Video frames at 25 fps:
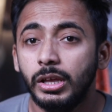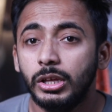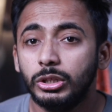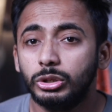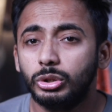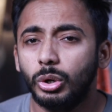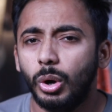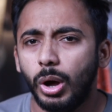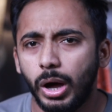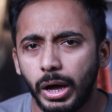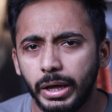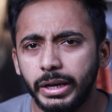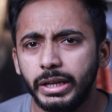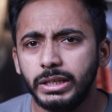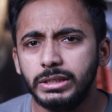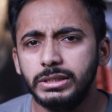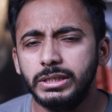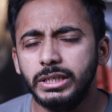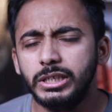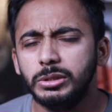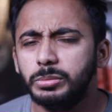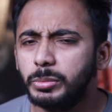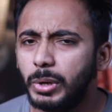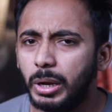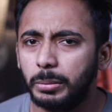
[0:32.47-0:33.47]
तो हर एक
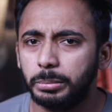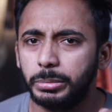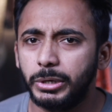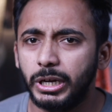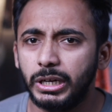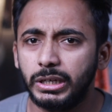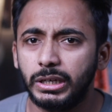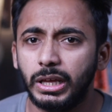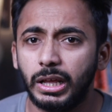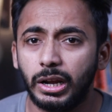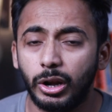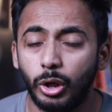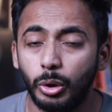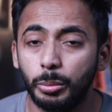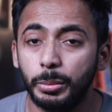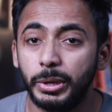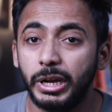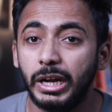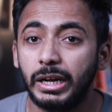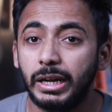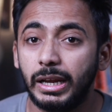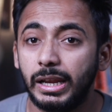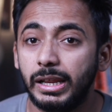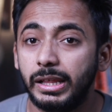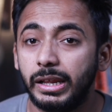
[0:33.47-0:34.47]
चीज मैं अपडेट कर रहा हूं मेरे
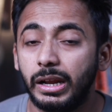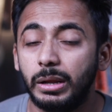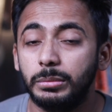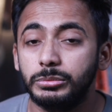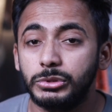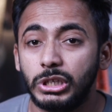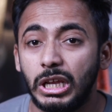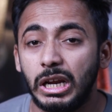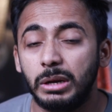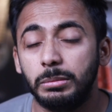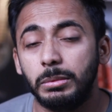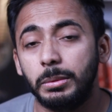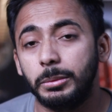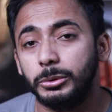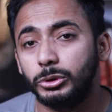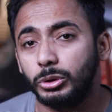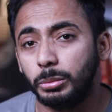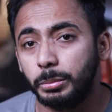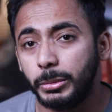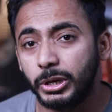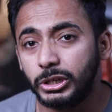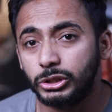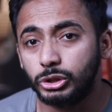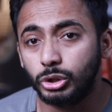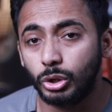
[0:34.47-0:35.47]
टेलीग्राम चैनल पे भी तो
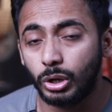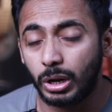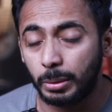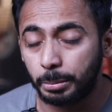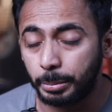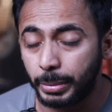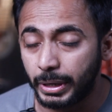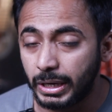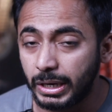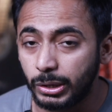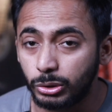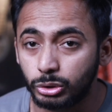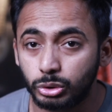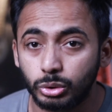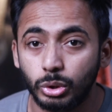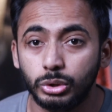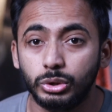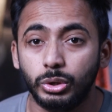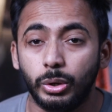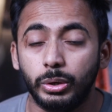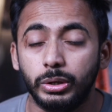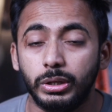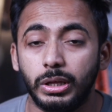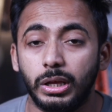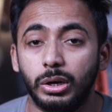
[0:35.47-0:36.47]
मेक श्योर sure आप पहले उसको
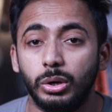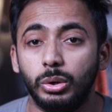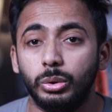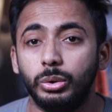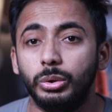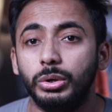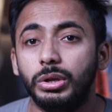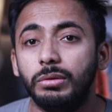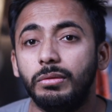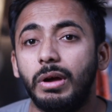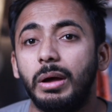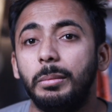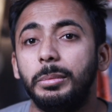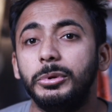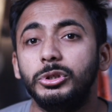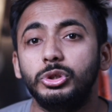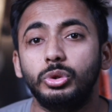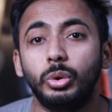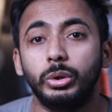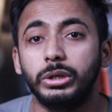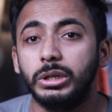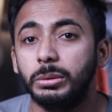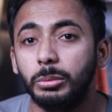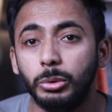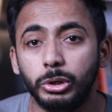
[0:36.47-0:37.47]
ज्वाइन कर लो क्योंकि वहां पे
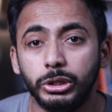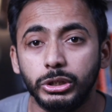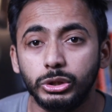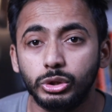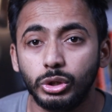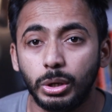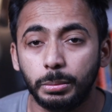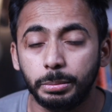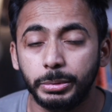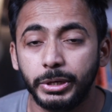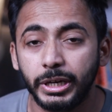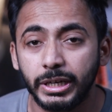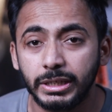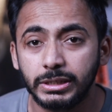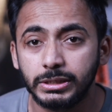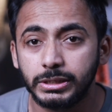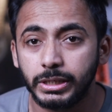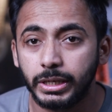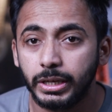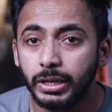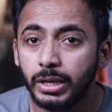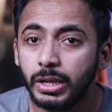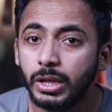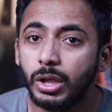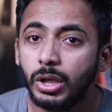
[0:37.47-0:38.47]
छोटी मोटी जो अपडेट्स है